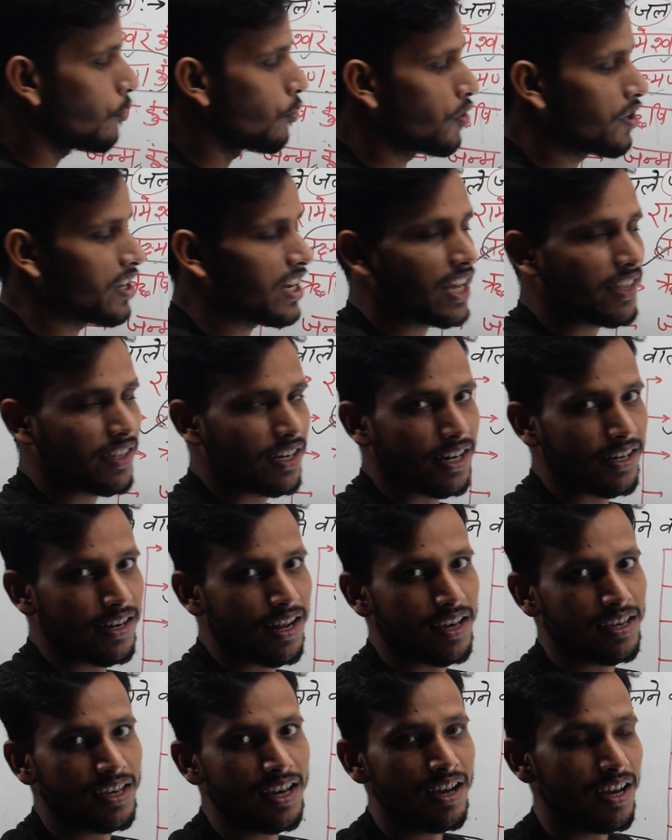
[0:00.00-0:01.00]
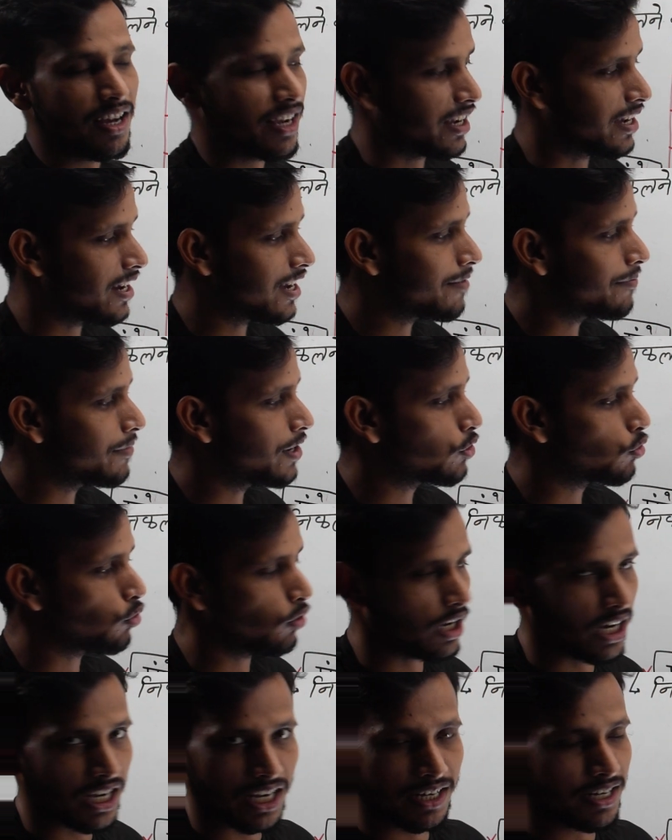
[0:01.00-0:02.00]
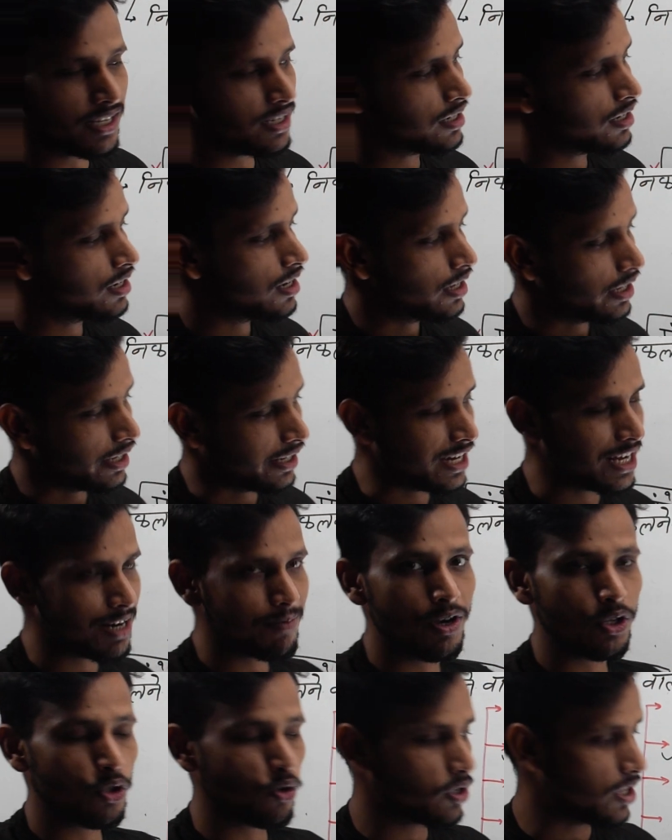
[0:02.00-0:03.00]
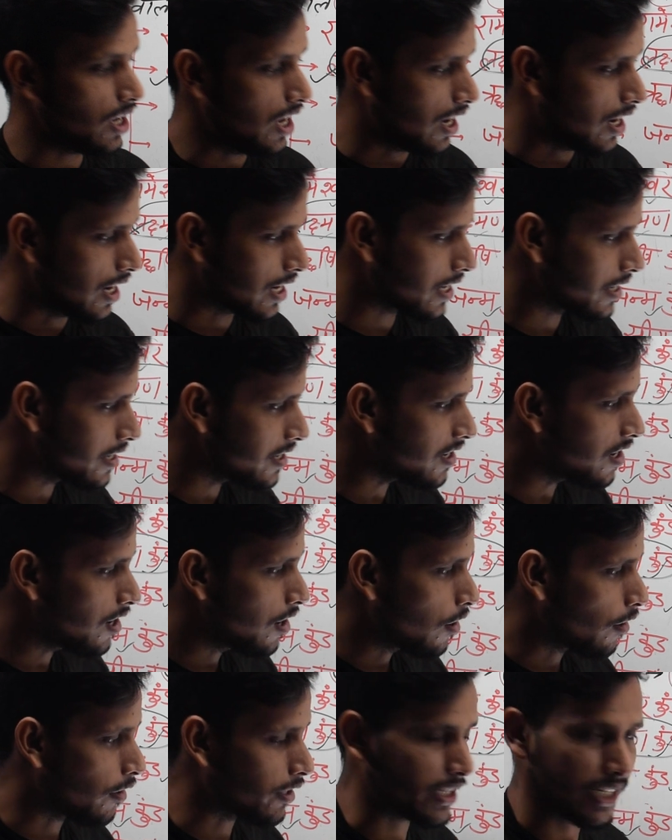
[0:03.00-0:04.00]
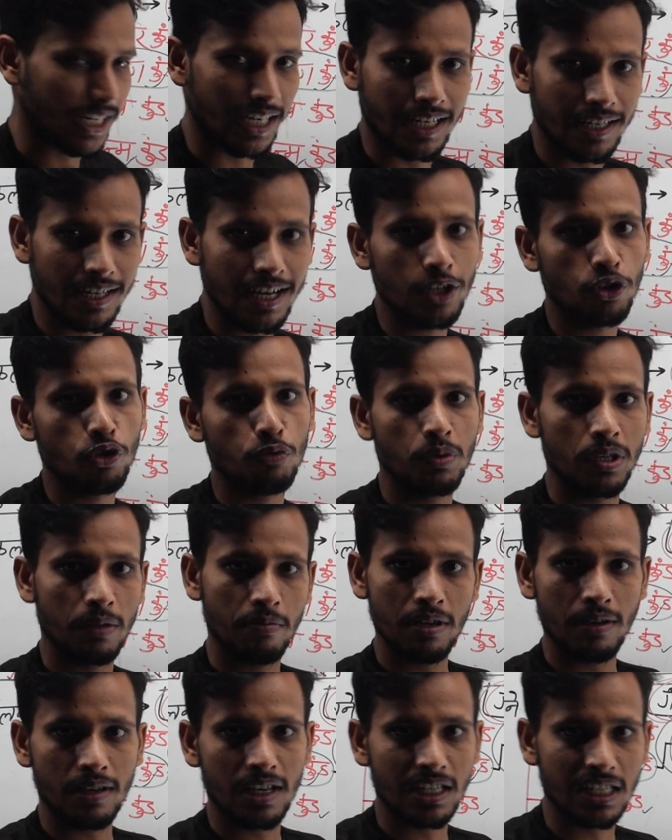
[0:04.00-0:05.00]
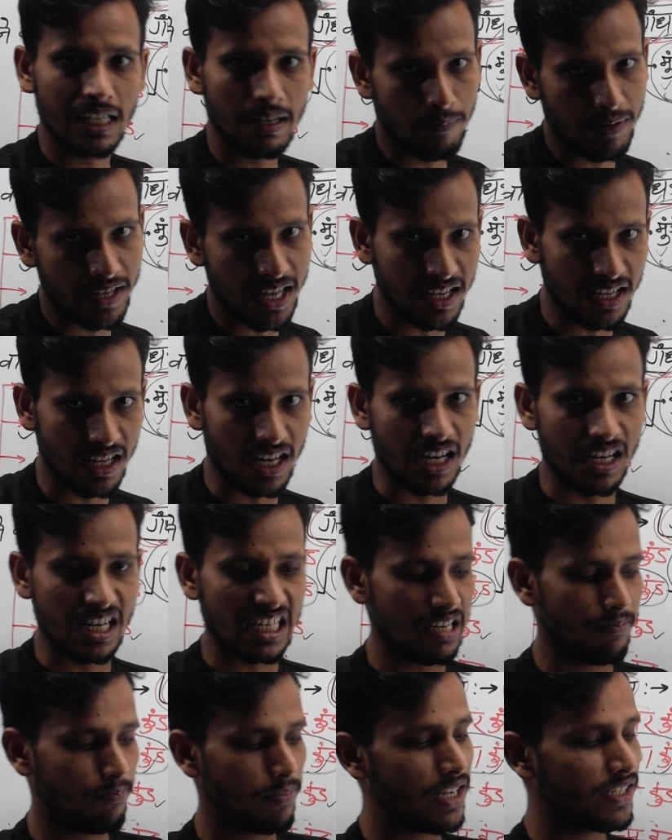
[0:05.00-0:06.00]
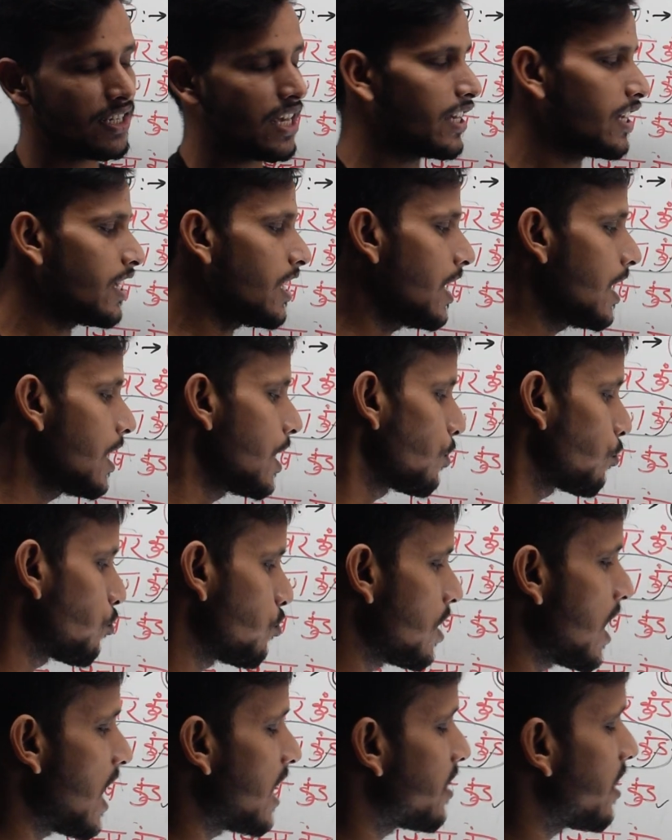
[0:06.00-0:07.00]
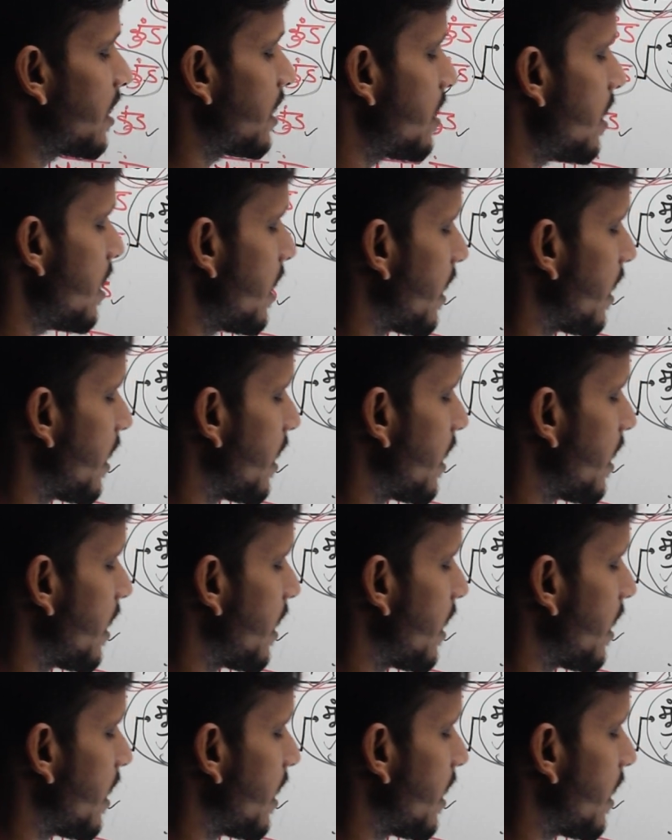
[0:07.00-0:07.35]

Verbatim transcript: कुंड याद रखना है क्या गर्म है तो अग्नि गर्म है तो क्या अग्नि और ठंडा है तो फिर भी किसके पास जाएंगे अग्नि के पास जाएंगे तो याद रखना